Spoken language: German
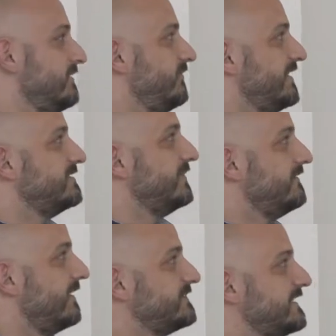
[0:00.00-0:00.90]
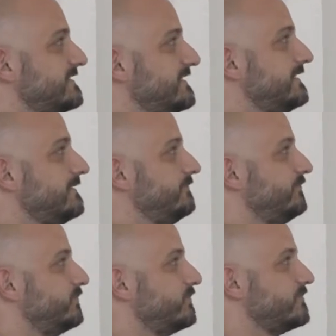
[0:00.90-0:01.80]
Was sind meine Website-Ziele?
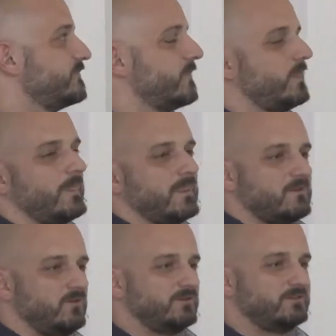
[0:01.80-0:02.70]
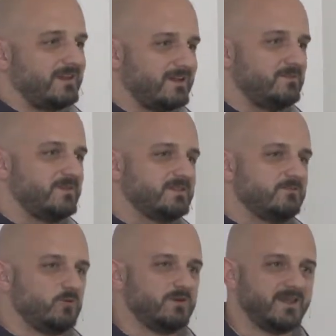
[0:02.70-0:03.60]
Und da kann man sehr
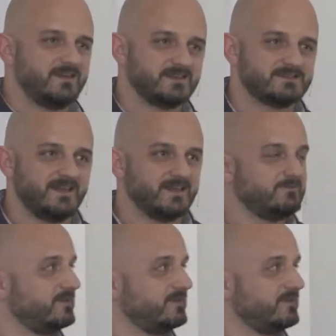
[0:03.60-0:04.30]
wohl einiges lernen,